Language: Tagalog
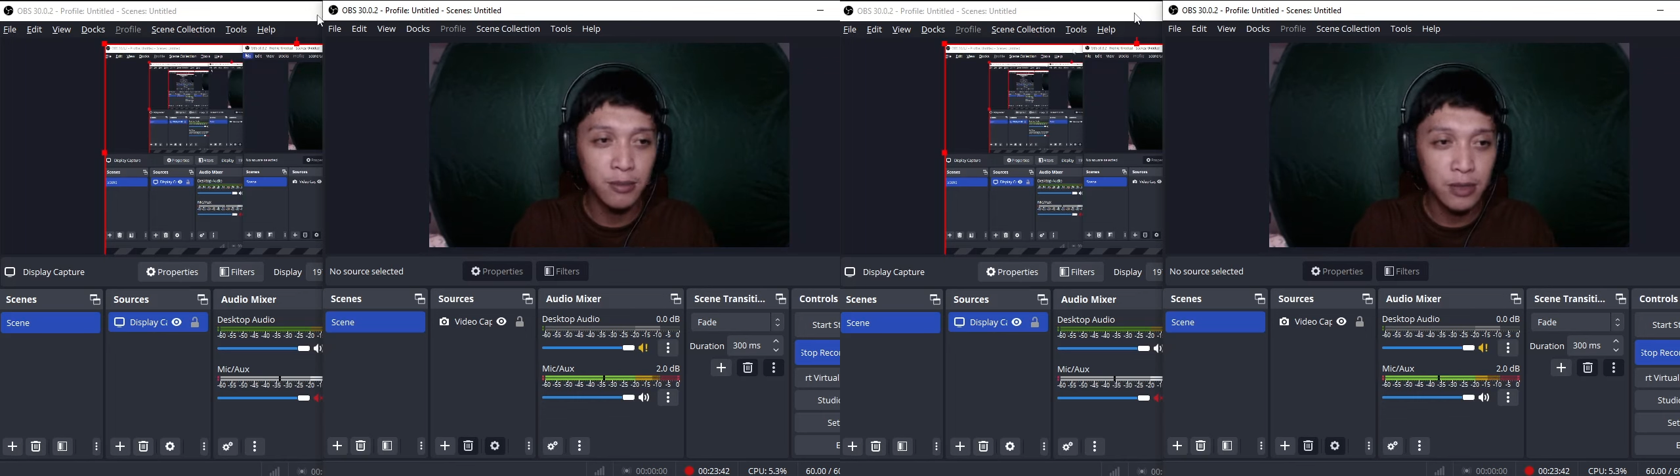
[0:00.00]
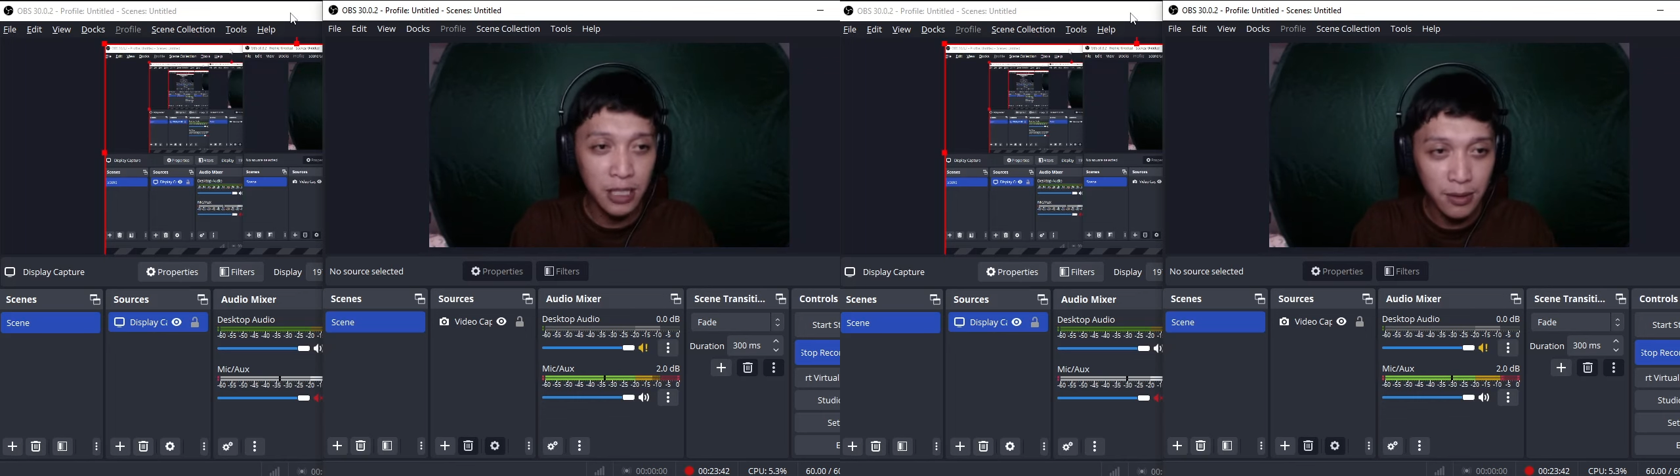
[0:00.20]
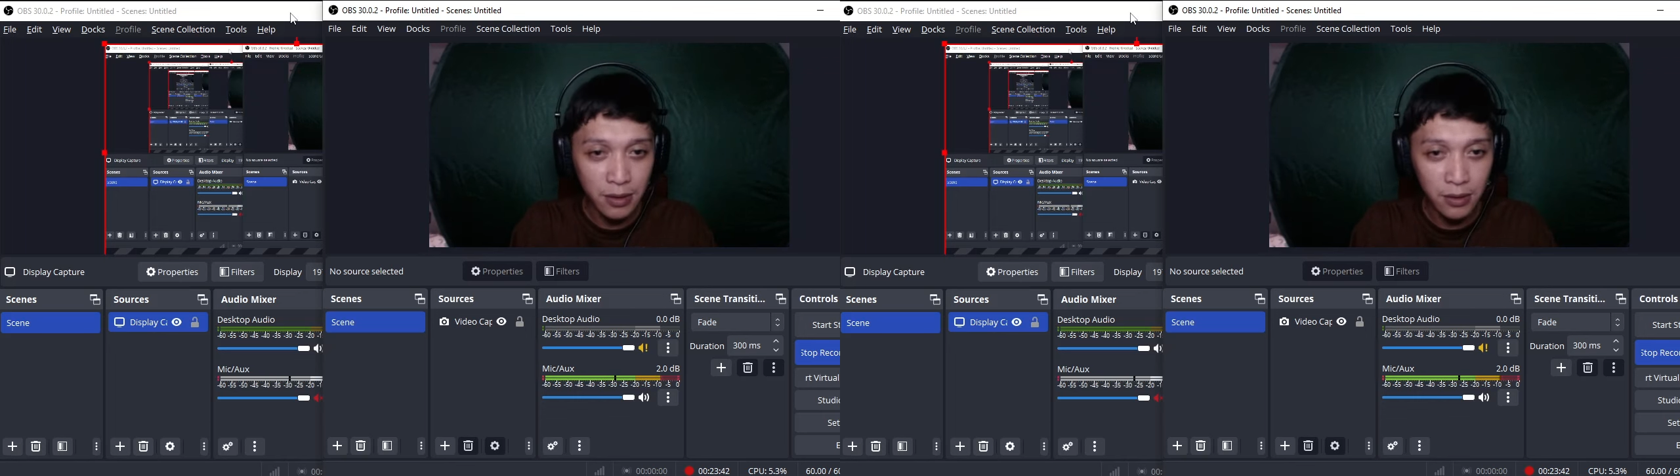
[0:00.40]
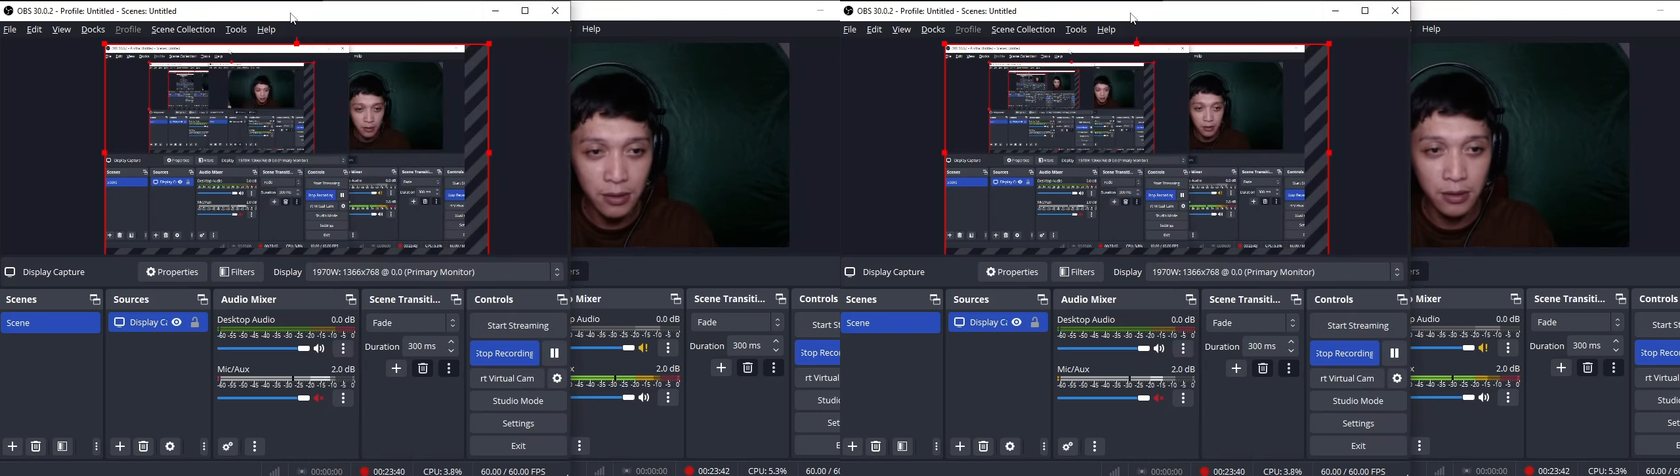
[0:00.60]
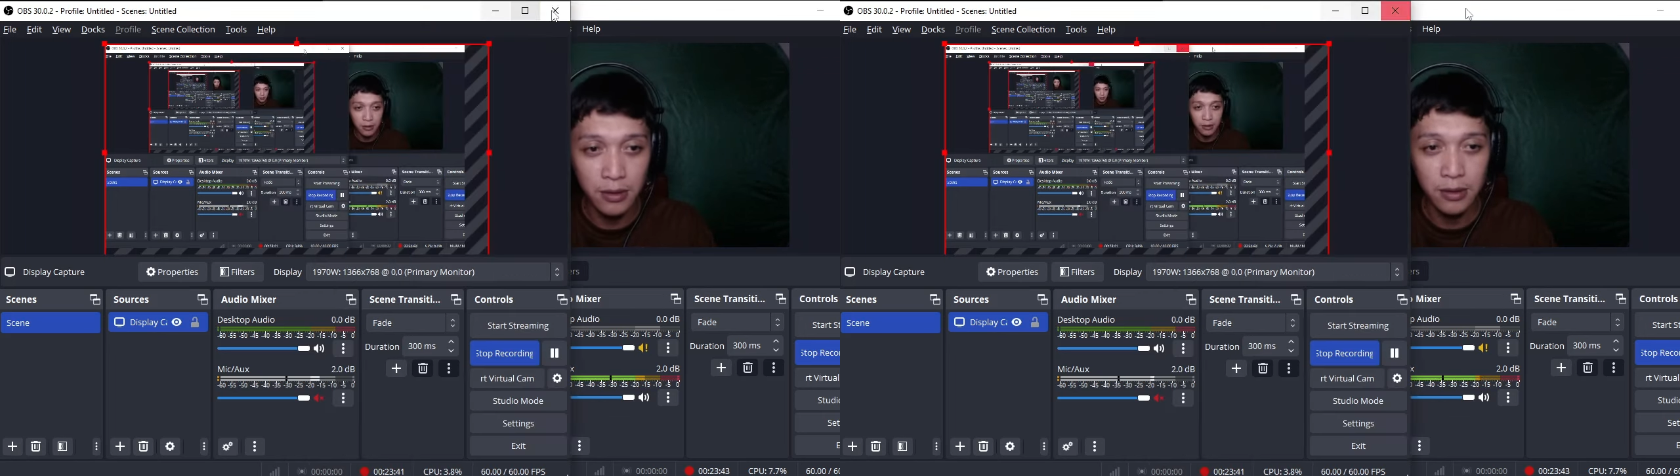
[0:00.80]
Tinan nyo,
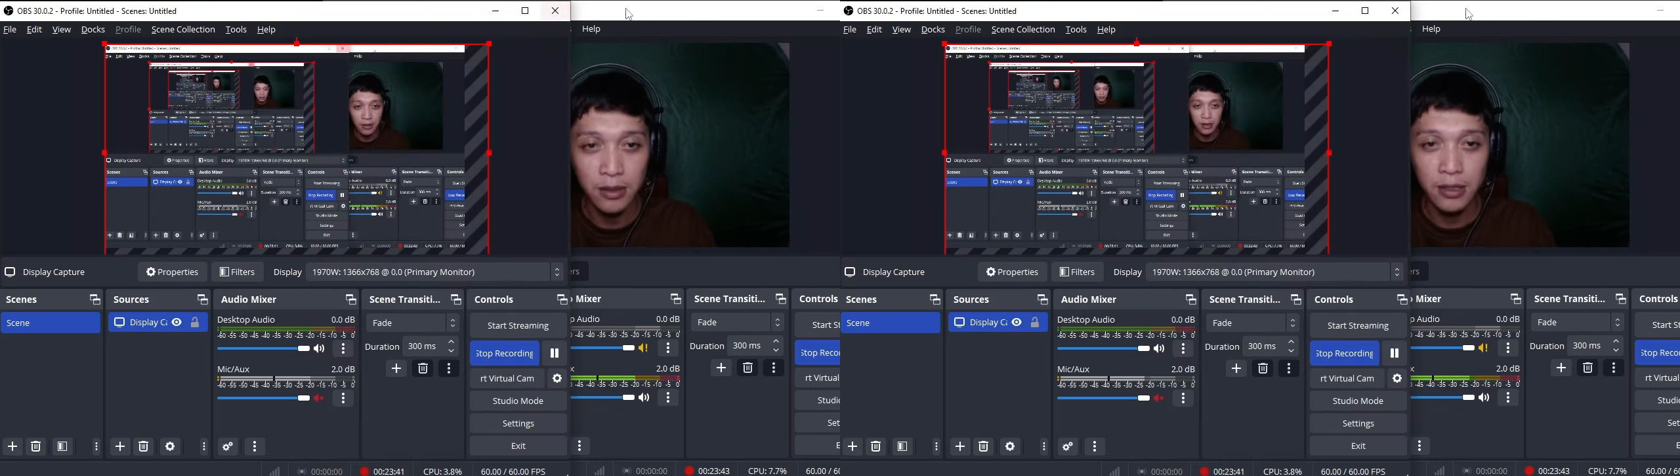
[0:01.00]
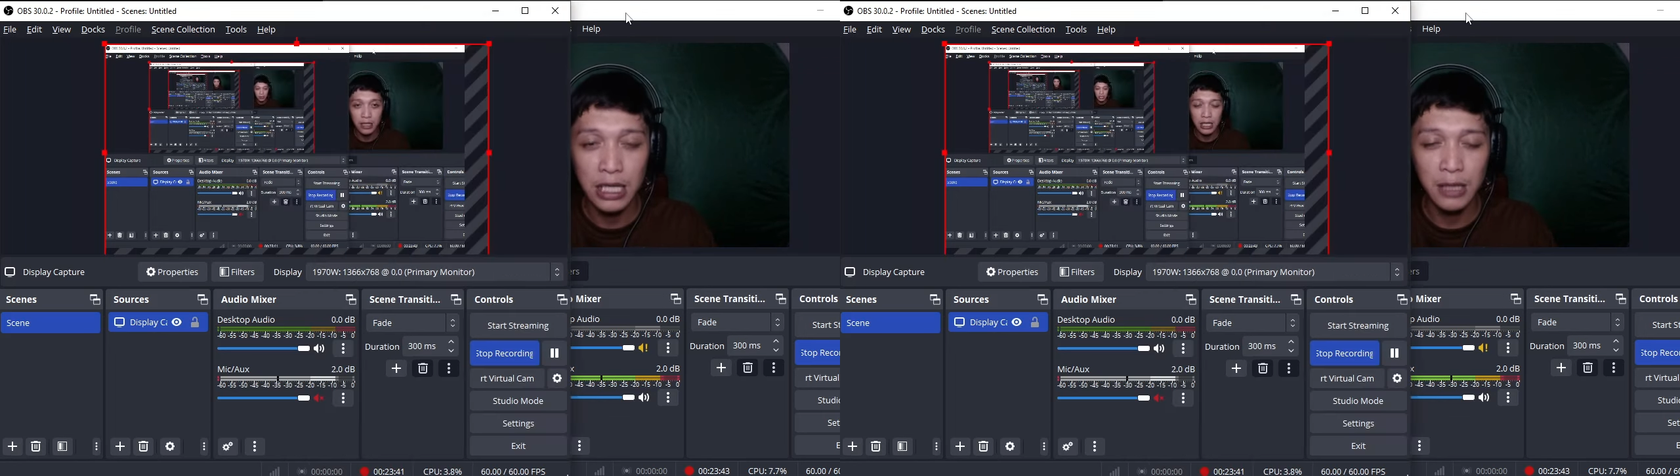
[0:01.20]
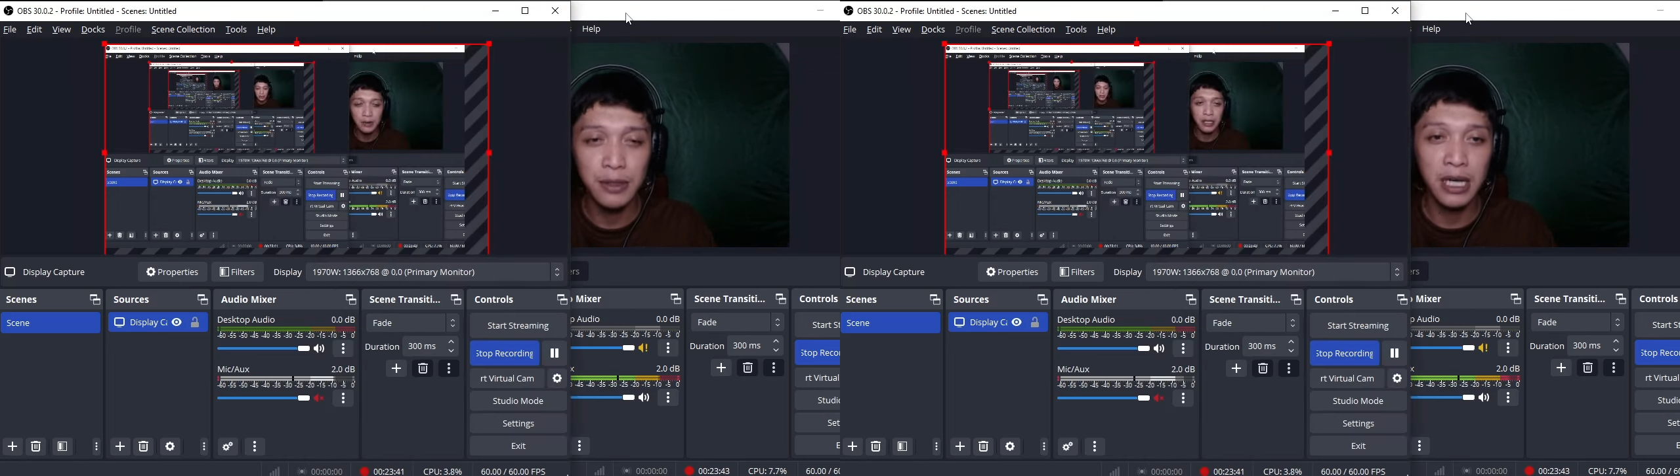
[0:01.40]
oh, dalawa